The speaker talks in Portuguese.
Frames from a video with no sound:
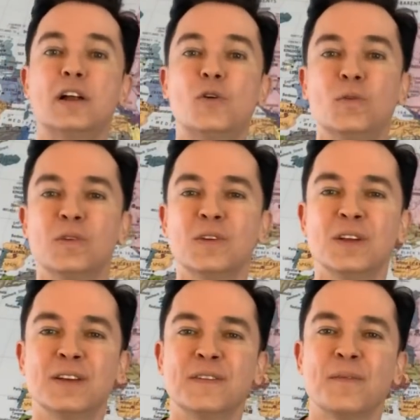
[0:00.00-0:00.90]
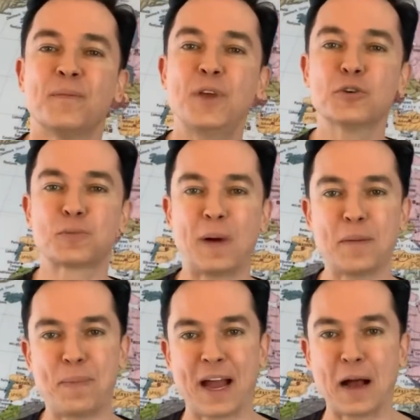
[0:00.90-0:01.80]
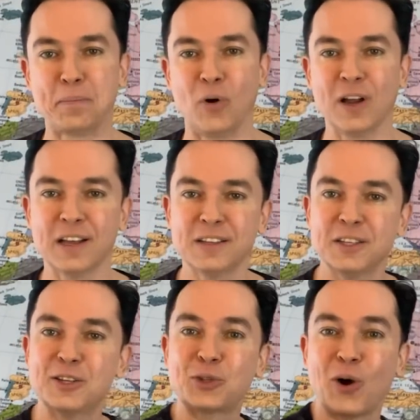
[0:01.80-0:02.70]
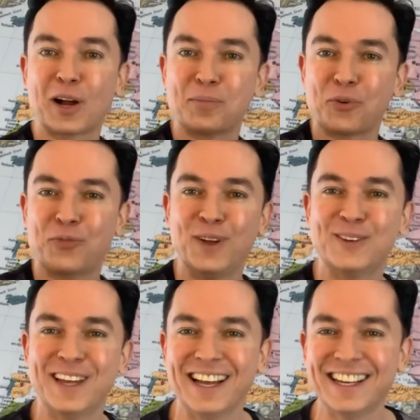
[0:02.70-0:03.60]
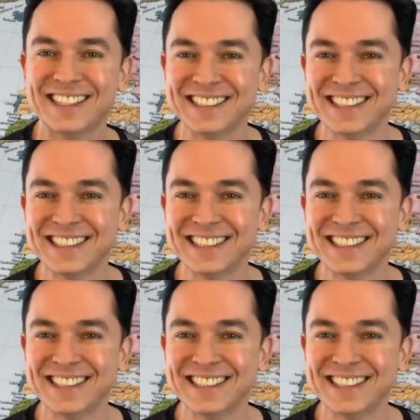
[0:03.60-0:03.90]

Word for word: Não, Deus Pai pega a bola e toca para o filho dele.